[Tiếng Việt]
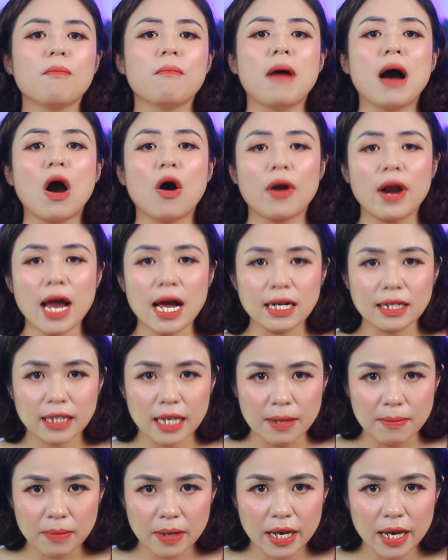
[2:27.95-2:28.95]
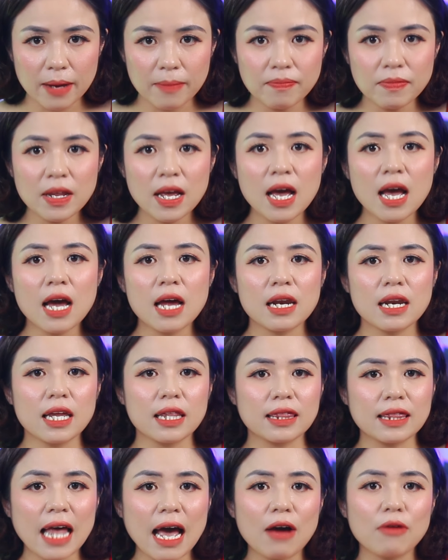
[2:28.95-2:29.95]
mà họ đang tìm kiếm để
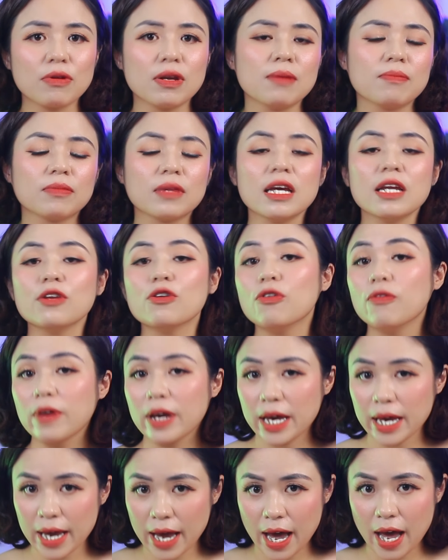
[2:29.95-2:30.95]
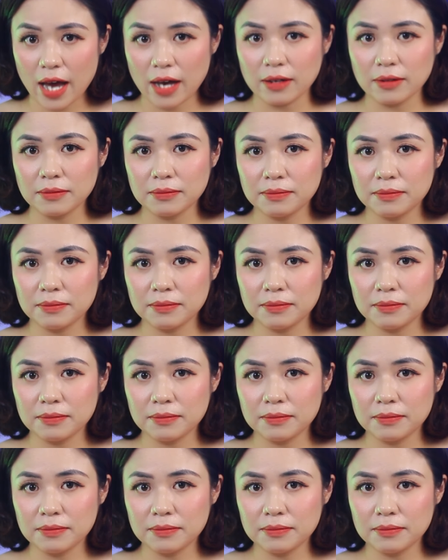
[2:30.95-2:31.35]
tạo niềm tin đối với khách hàng.